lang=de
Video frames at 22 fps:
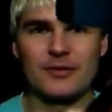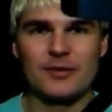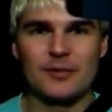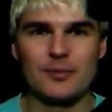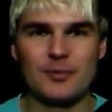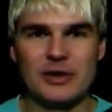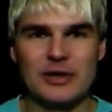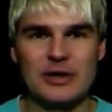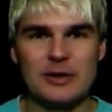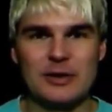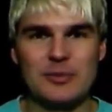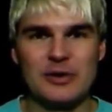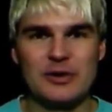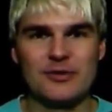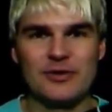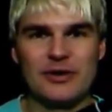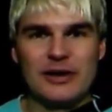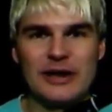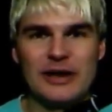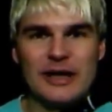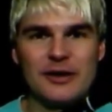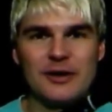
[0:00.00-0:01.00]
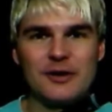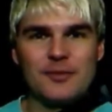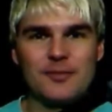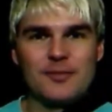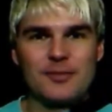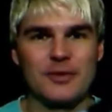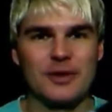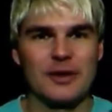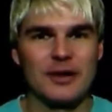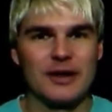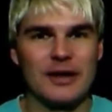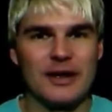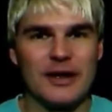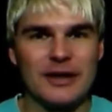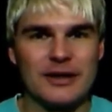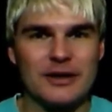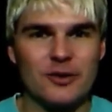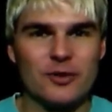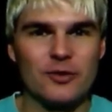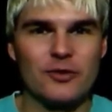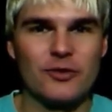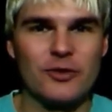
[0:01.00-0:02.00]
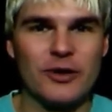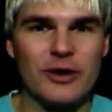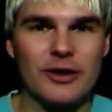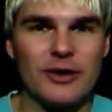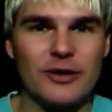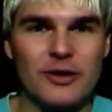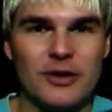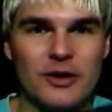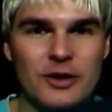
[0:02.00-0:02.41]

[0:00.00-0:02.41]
beliebig verlängern, hat auch so einen